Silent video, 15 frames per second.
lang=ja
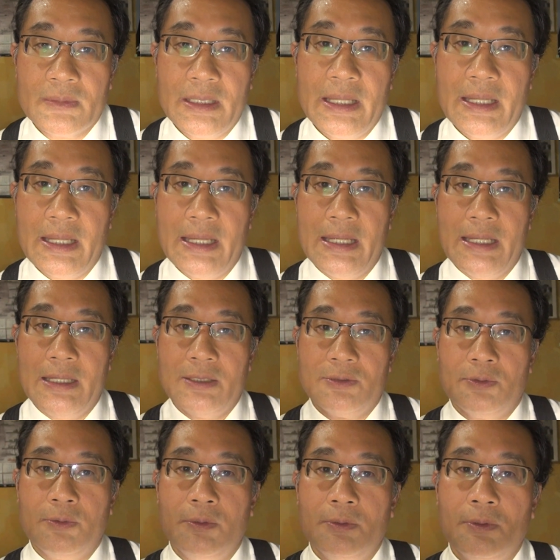で、えー、
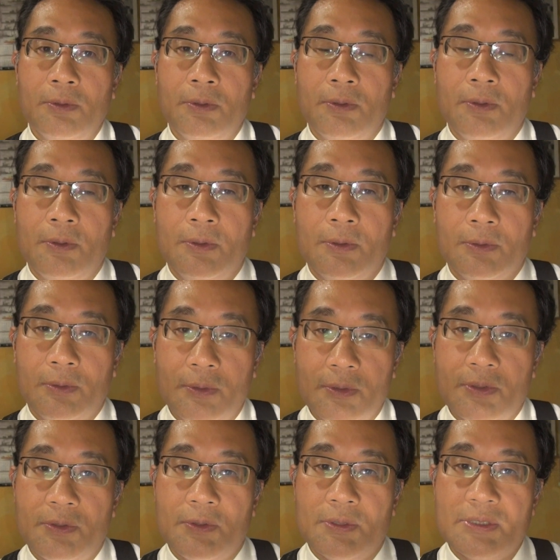そこの
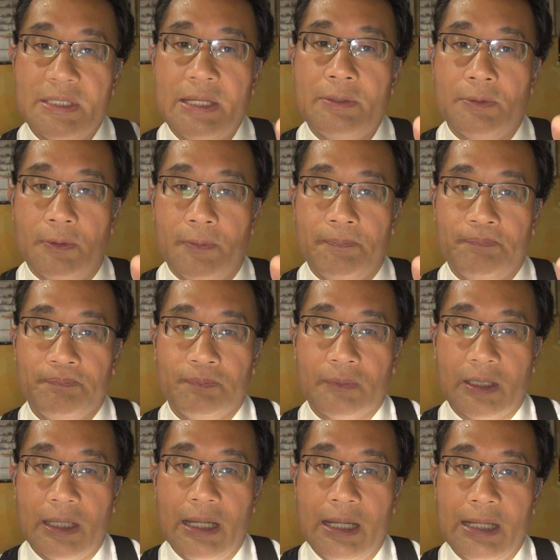と線路
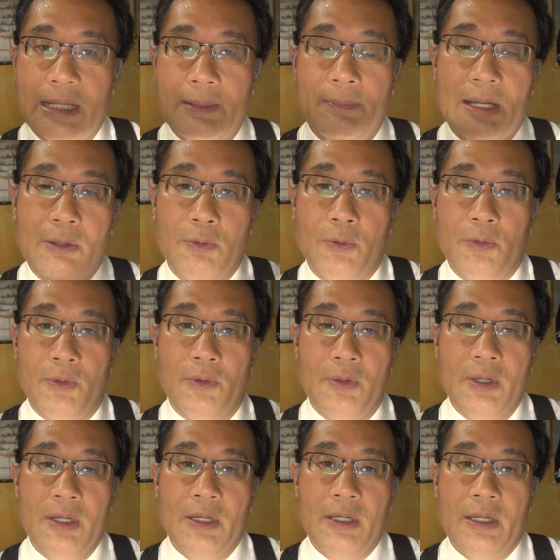がまあこ
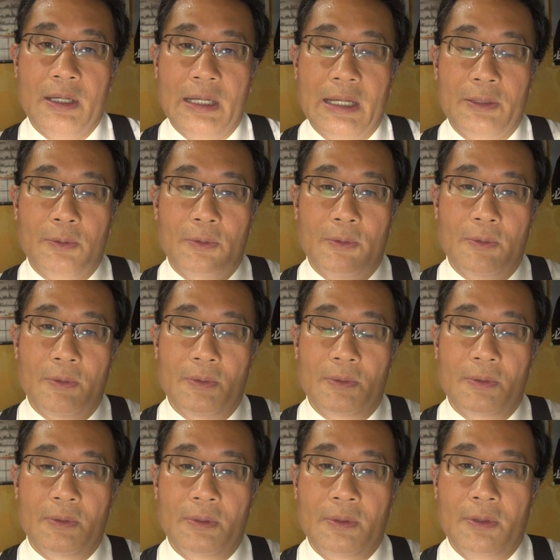うあの
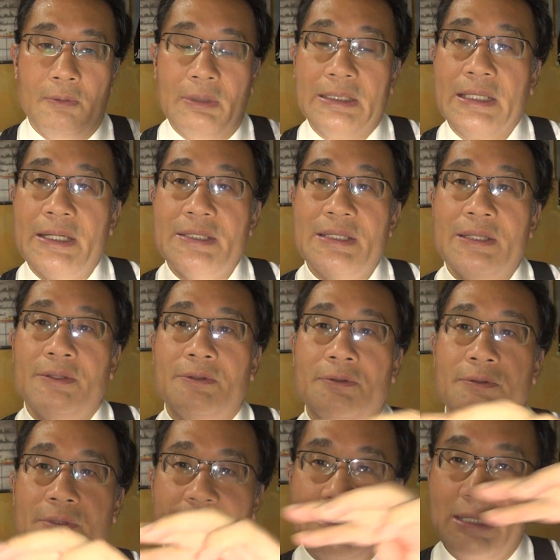渡り線と
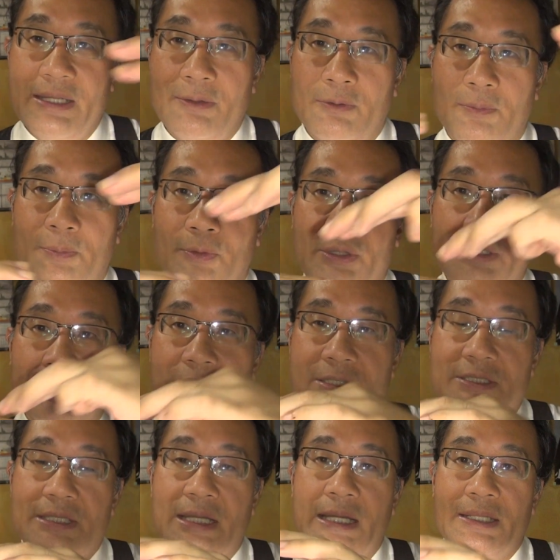いうですねこのポイントで
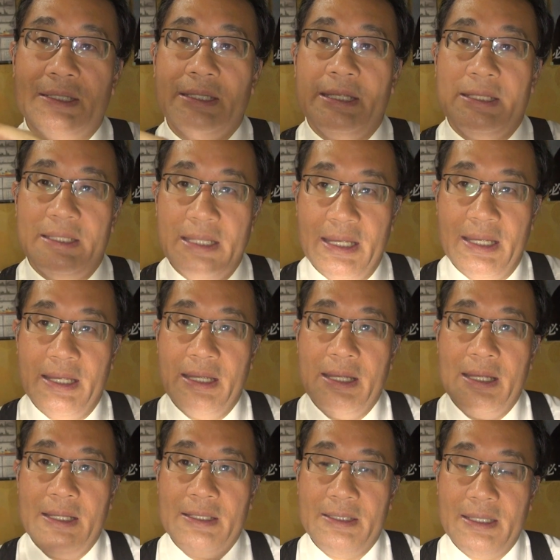つながっていて
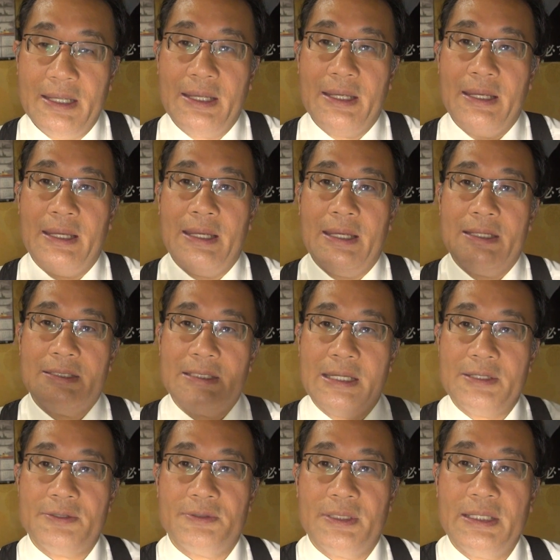で、えー、
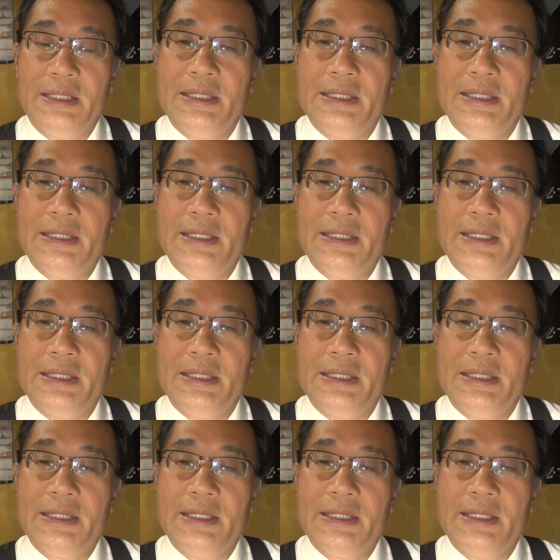最終的